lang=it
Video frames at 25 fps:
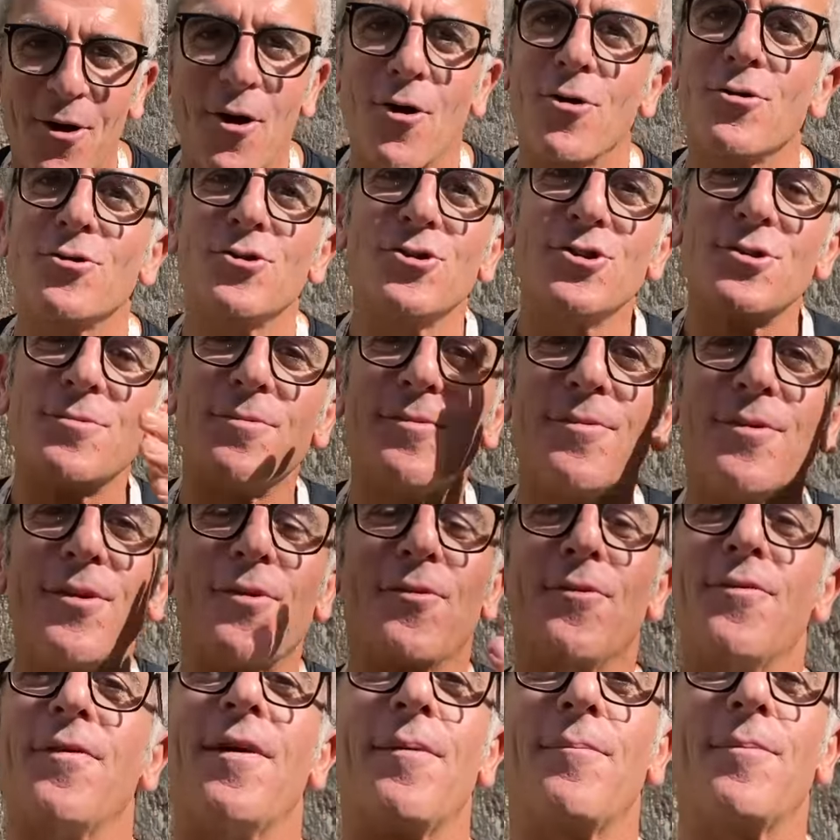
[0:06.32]
Oggi mi,
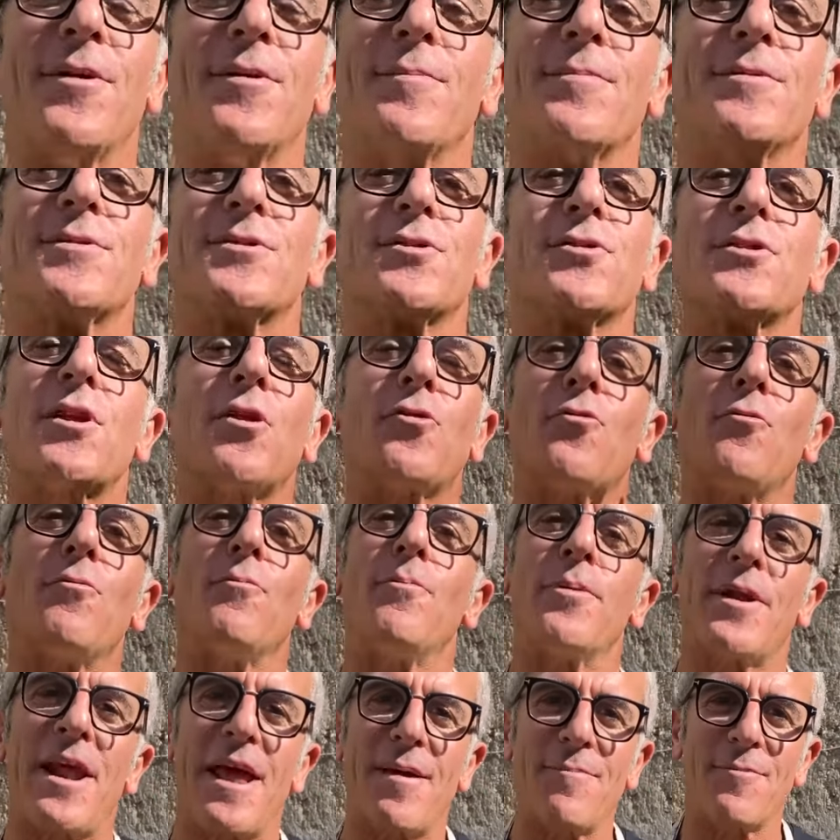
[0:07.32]
devo fa- mi sono dato
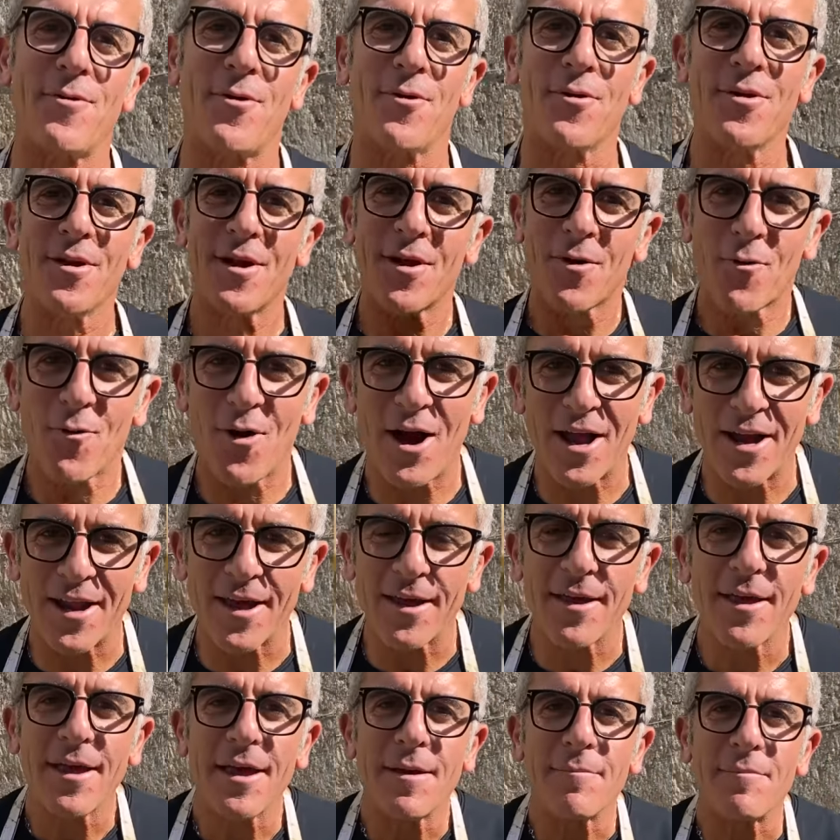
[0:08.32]
un premio,
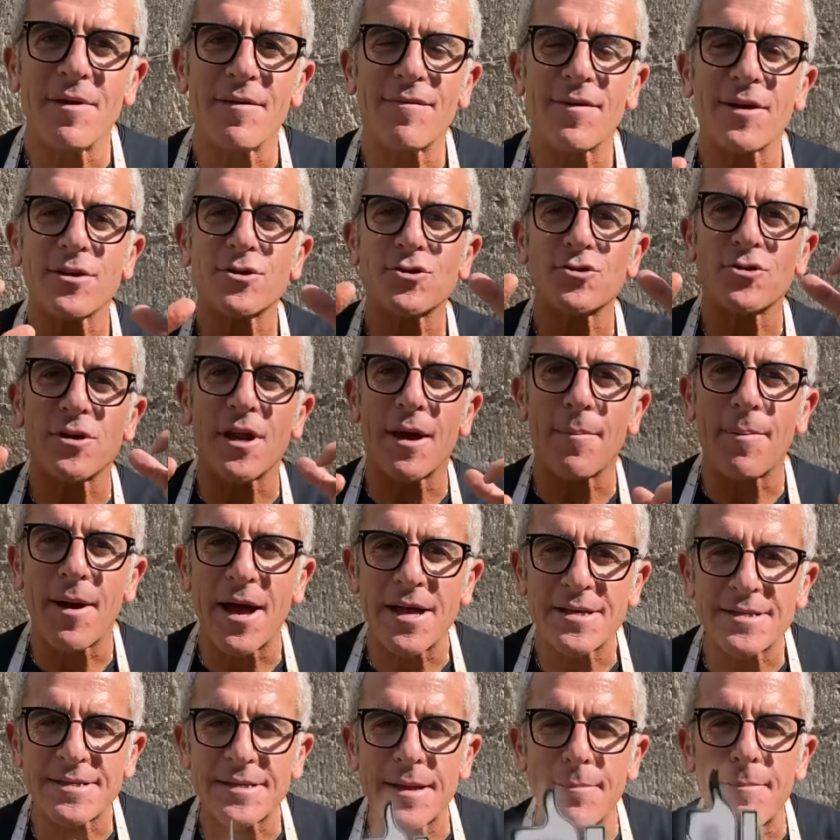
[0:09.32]
quale? Mi faccio una
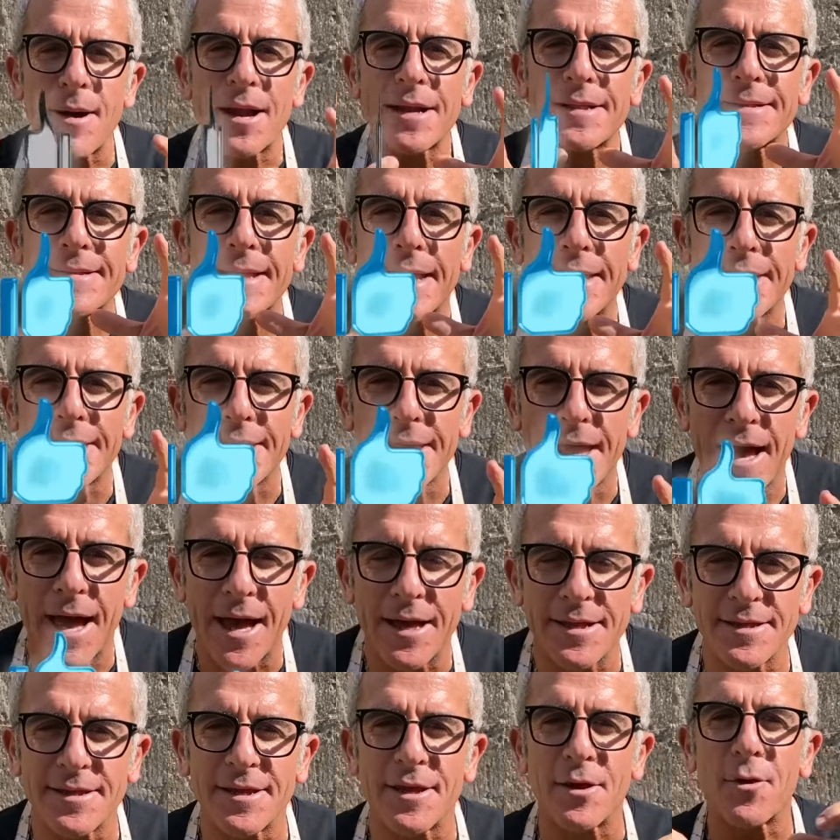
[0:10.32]
pasta mal
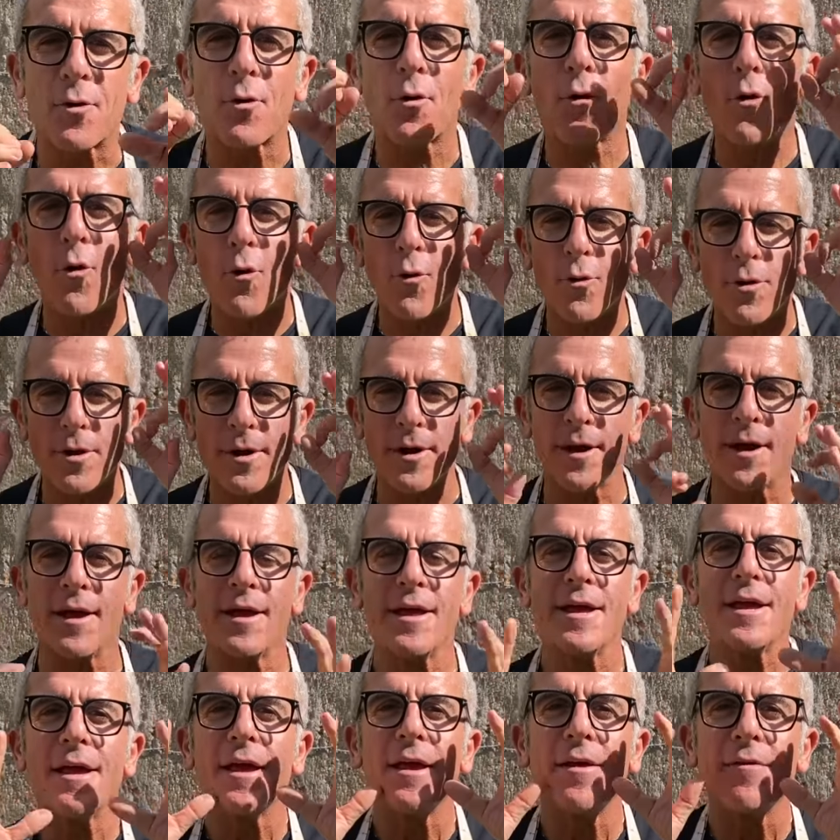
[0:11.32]
tagliati con
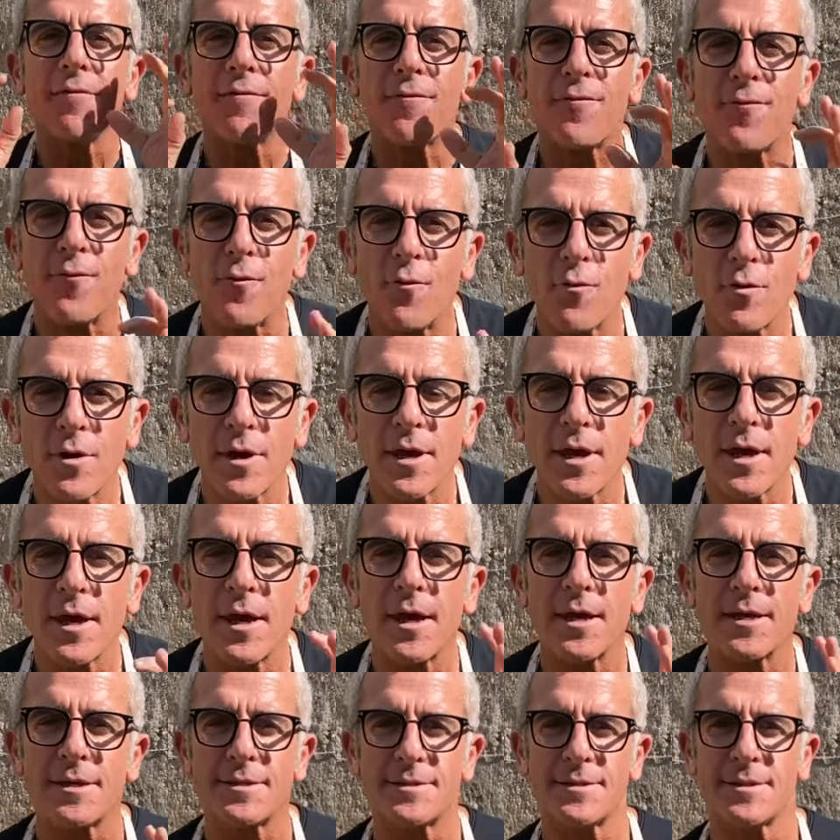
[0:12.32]
funghi
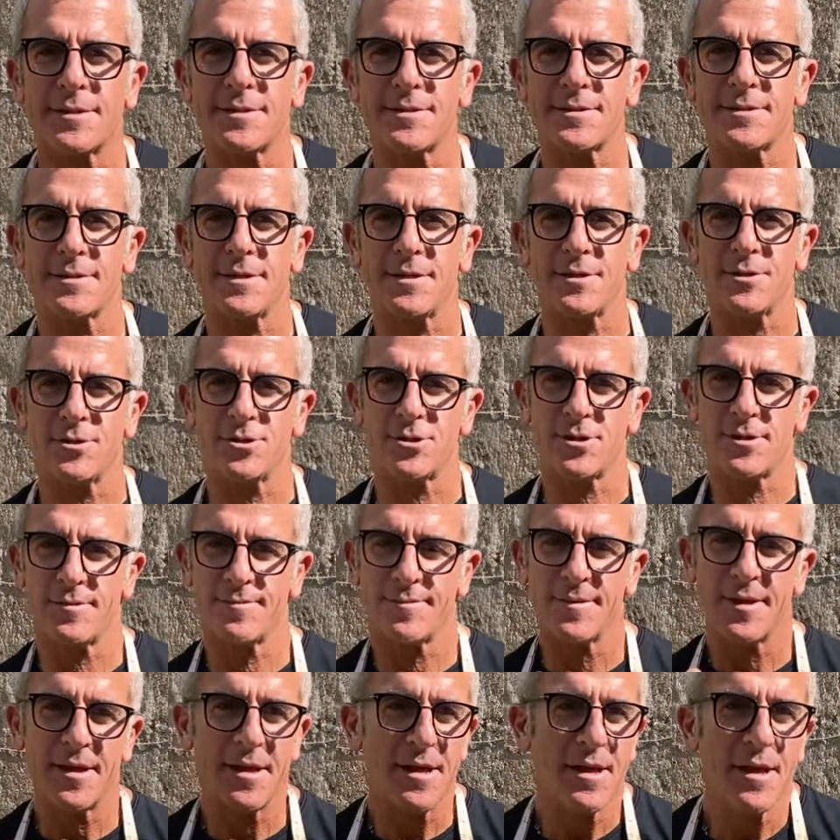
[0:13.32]
e salsiccia.
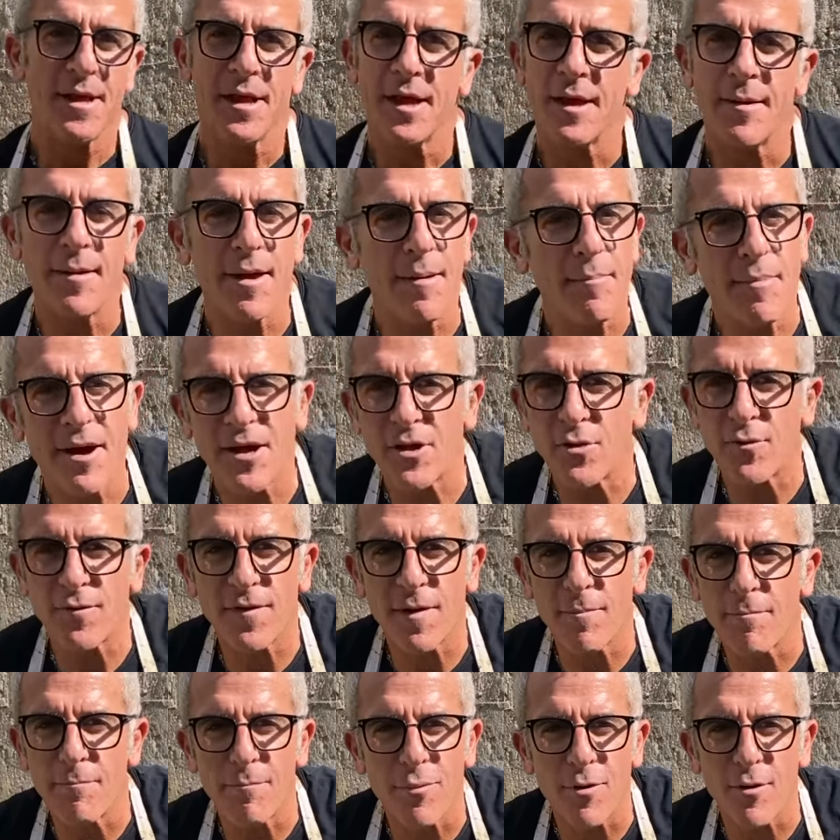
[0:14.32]
E eh, me la
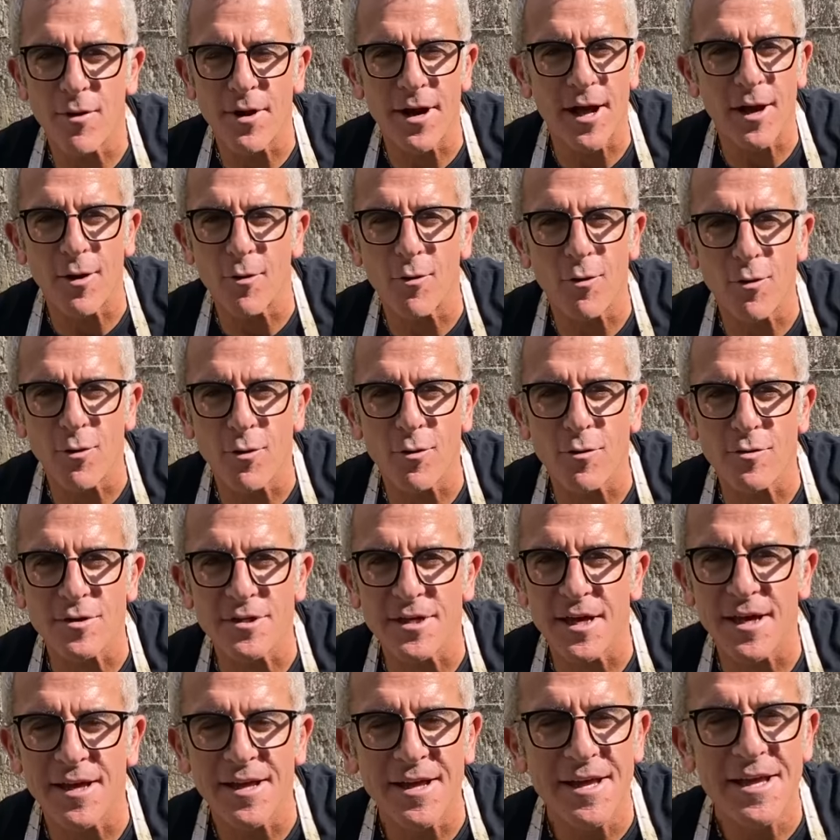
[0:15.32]
devo buona,
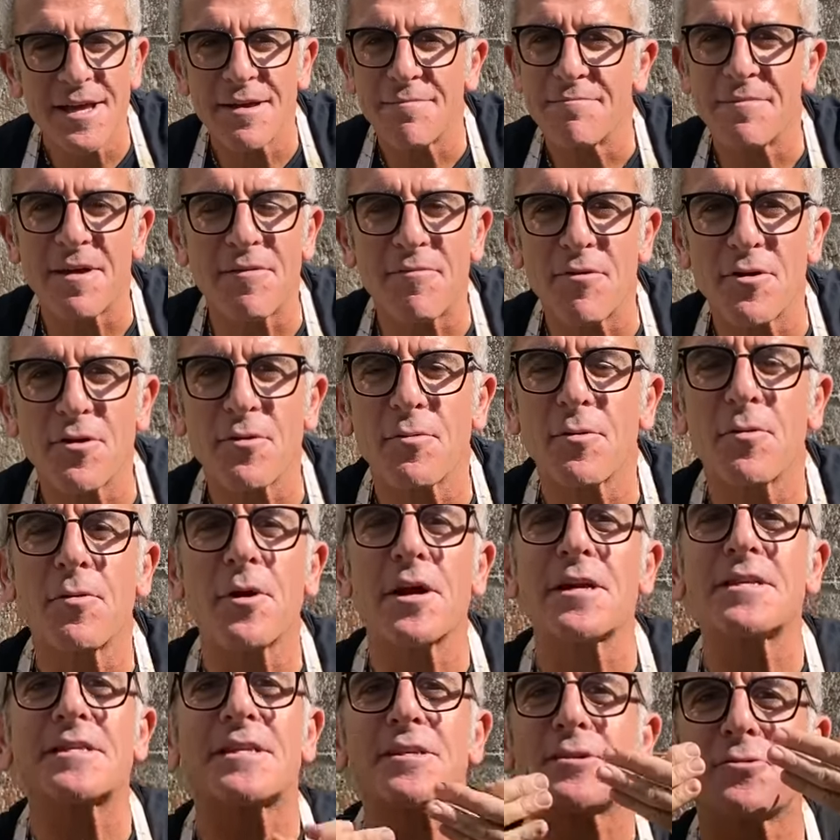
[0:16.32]
golosa. Mi voglio
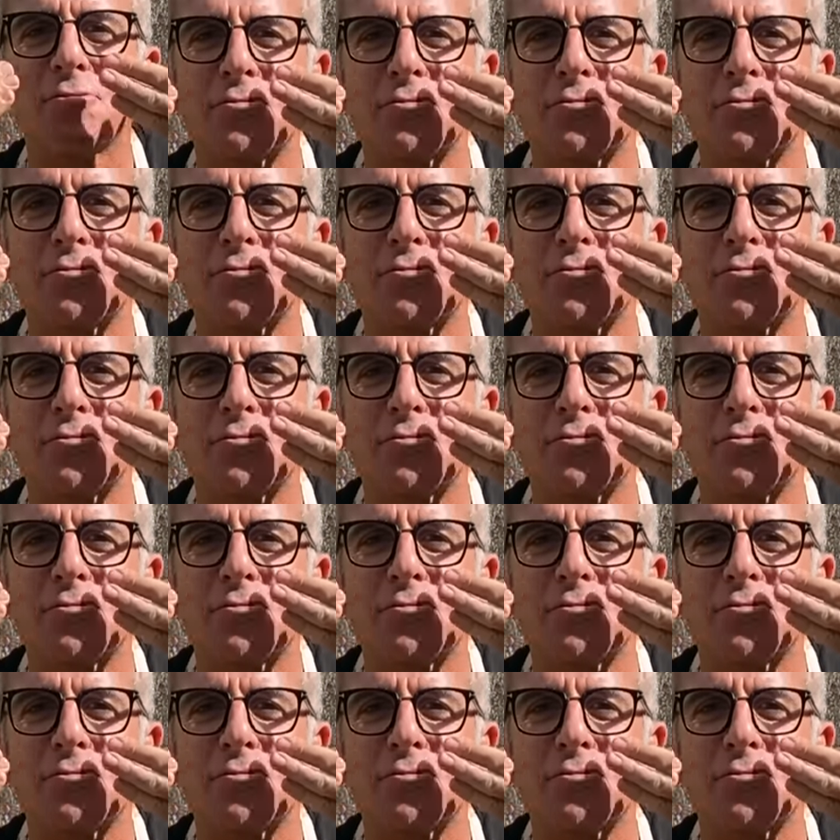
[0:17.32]
proprio essere